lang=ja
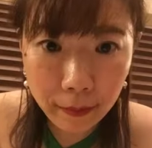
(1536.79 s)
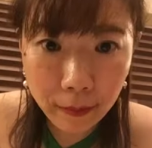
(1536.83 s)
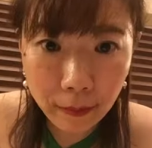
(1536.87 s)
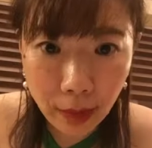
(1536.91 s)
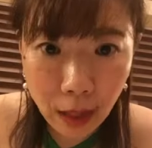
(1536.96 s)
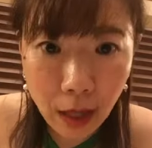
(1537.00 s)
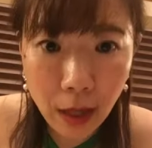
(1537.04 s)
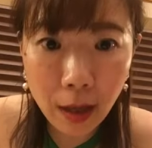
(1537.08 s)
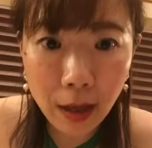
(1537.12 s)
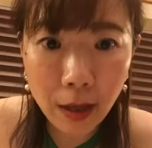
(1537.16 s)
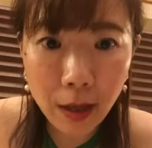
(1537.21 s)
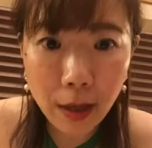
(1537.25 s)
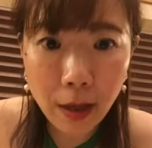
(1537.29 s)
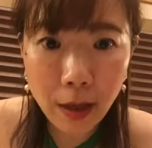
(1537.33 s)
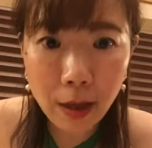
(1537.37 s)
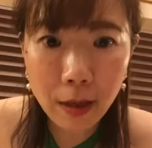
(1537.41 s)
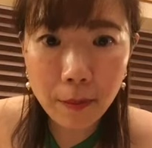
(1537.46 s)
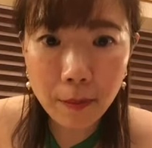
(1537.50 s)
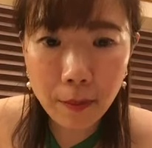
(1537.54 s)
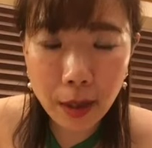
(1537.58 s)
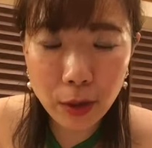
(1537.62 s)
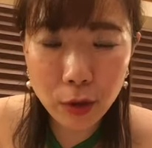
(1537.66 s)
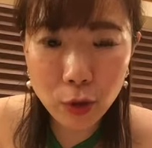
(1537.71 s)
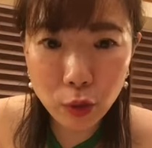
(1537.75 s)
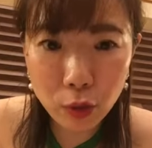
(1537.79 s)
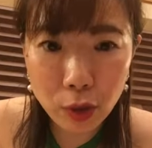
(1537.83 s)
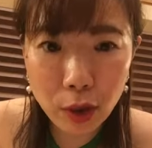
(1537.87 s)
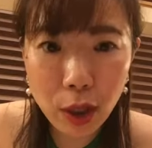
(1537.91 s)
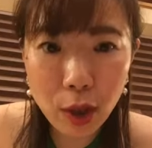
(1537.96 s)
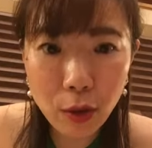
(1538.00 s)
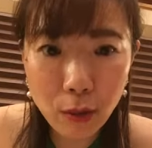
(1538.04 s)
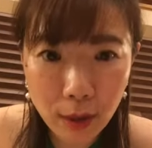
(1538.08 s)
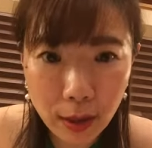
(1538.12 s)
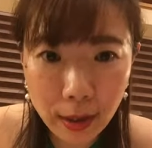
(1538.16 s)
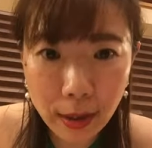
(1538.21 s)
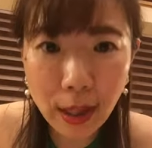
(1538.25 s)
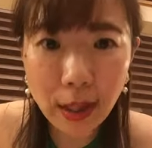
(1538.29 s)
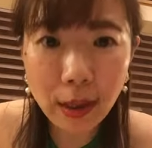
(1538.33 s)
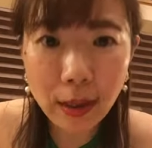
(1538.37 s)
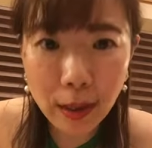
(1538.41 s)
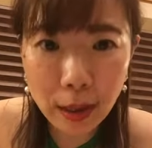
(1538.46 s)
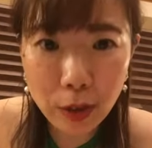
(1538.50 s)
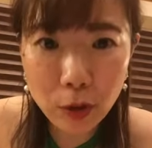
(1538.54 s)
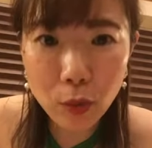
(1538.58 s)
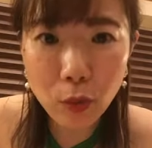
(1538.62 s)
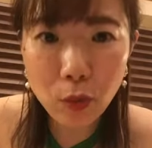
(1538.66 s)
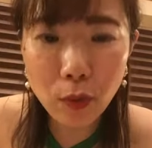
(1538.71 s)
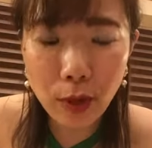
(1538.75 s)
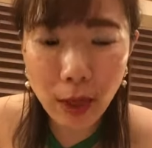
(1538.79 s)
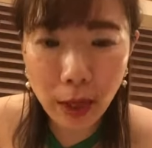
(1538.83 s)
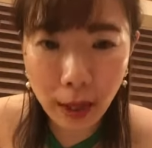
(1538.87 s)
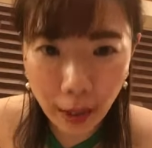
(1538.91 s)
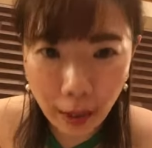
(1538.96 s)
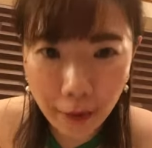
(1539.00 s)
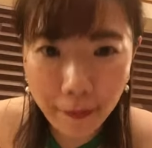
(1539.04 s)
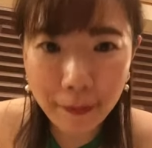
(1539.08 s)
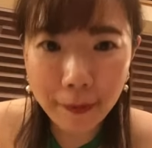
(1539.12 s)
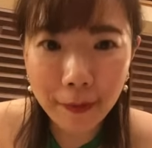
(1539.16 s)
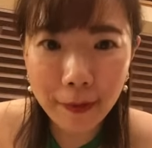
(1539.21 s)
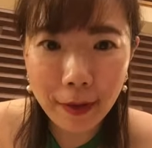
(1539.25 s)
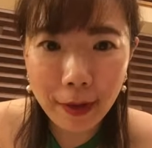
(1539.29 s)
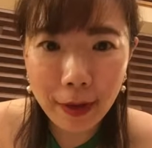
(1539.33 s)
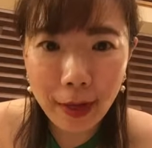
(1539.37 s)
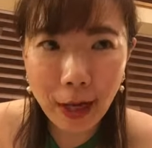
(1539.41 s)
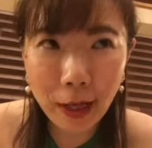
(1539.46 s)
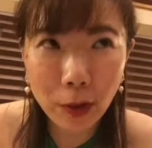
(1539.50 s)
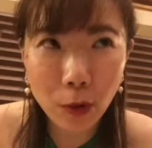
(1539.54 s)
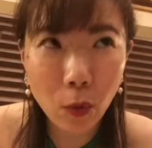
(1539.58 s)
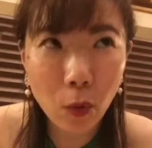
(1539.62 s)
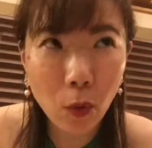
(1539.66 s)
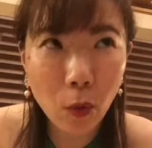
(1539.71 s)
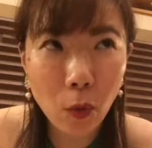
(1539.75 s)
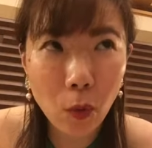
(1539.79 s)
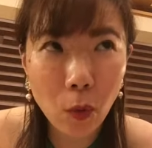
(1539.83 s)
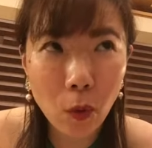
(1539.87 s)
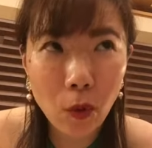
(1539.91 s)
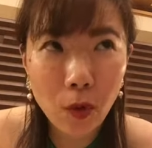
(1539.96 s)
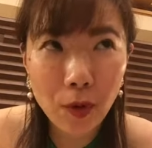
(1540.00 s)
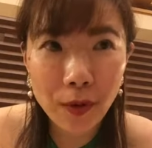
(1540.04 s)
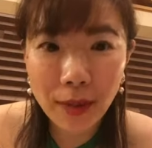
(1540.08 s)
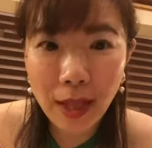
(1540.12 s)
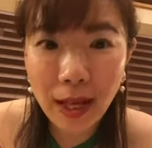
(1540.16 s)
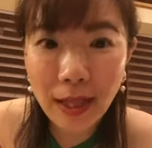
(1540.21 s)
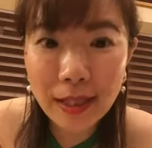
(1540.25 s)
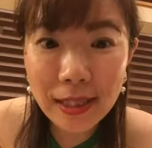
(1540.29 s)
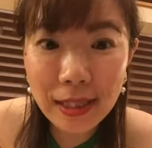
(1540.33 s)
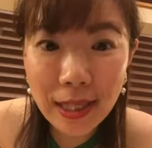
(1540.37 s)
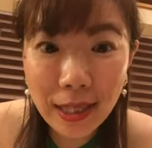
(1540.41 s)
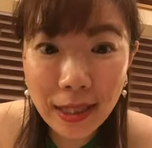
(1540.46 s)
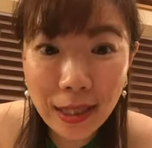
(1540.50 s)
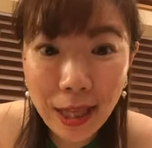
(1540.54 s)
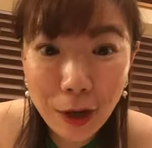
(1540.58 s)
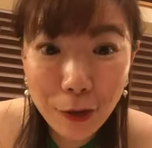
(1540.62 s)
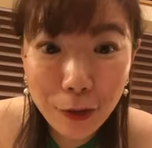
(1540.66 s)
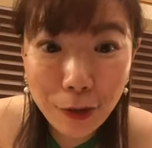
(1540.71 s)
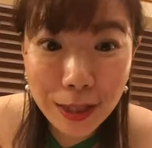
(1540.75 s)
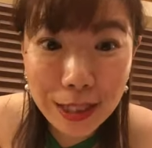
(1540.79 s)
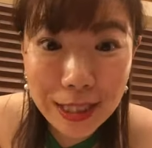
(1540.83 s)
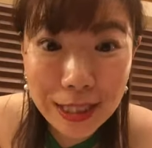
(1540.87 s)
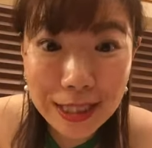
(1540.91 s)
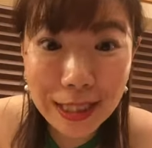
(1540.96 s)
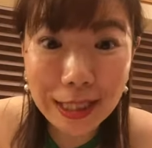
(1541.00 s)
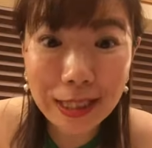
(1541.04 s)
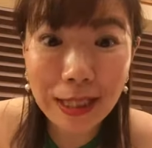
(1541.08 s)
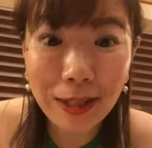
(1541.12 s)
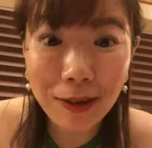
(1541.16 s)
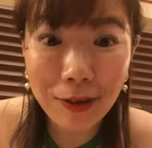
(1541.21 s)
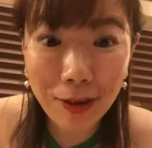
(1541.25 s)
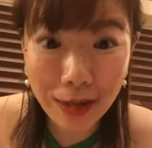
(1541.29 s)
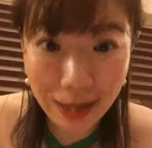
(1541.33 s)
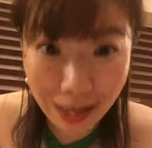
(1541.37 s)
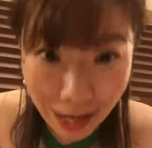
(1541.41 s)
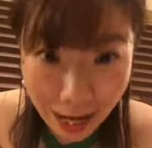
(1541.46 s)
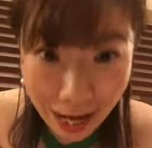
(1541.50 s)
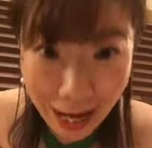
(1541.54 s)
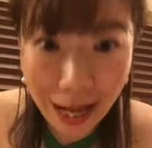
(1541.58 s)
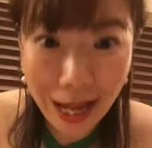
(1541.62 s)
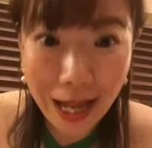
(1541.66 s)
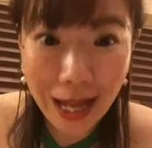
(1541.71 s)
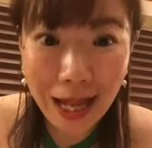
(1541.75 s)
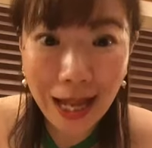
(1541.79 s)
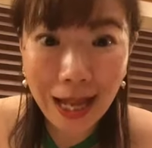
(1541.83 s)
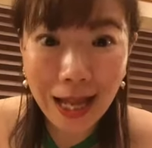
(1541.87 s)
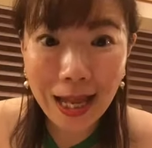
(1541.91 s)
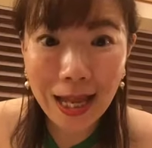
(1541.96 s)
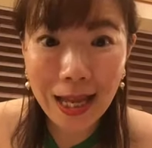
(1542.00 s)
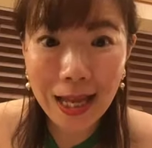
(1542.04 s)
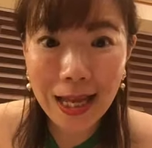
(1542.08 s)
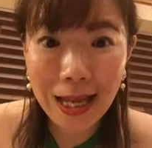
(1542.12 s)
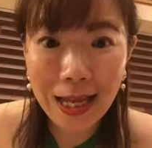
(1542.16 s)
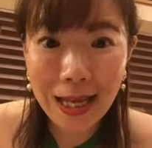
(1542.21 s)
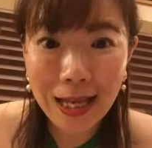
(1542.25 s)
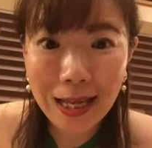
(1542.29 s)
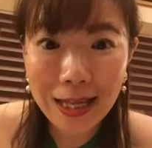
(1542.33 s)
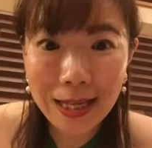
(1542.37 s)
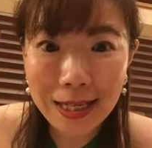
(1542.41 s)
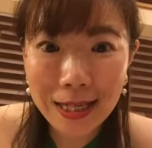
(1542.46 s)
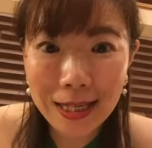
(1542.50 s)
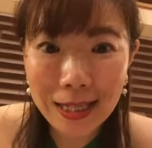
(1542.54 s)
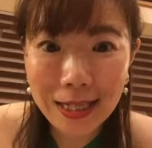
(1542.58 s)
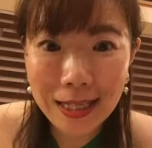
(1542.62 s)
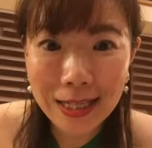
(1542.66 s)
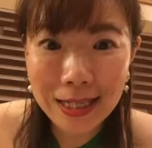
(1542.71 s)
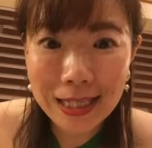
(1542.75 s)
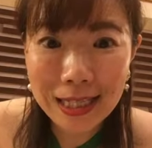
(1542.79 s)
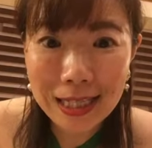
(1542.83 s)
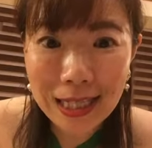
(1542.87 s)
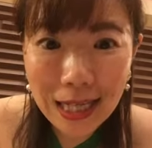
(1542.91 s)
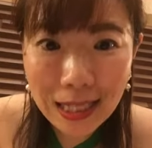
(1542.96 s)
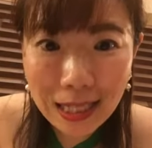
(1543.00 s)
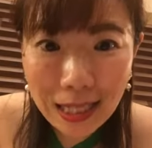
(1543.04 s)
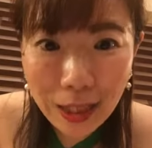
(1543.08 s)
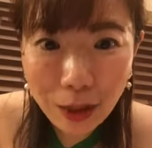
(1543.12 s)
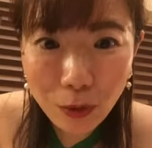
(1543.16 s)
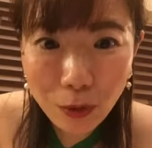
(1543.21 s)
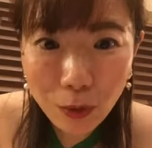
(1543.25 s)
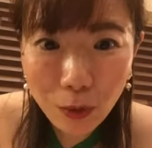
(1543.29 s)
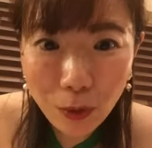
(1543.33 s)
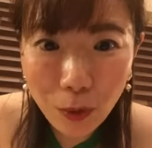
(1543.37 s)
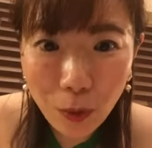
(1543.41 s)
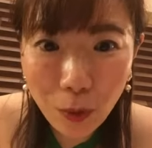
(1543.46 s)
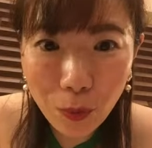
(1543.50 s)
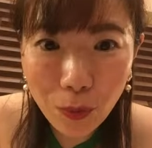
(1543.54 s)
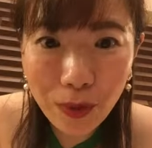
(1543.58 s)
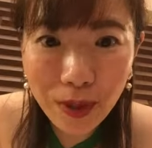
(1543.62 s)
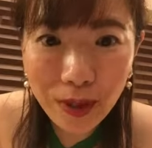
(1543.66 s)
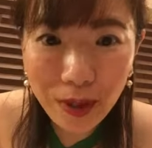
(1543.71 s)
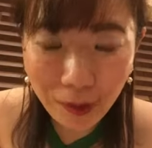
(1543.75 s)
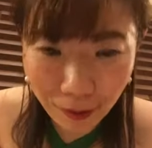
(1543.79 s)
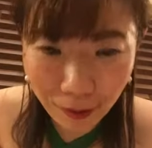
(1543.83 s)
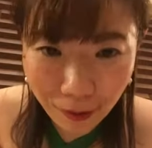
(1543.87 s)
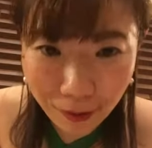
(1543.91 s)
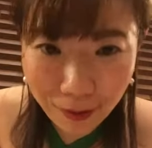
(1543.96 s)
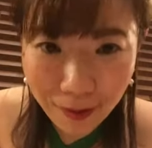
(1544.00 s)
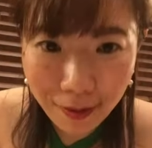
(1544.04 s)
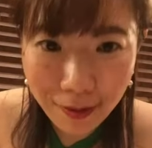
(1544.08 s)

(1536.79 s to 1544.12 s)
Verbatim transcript: でまあ女性は大体そこら辺あの男性頼りにしちゃってるから知らない人の方が多いんだよ。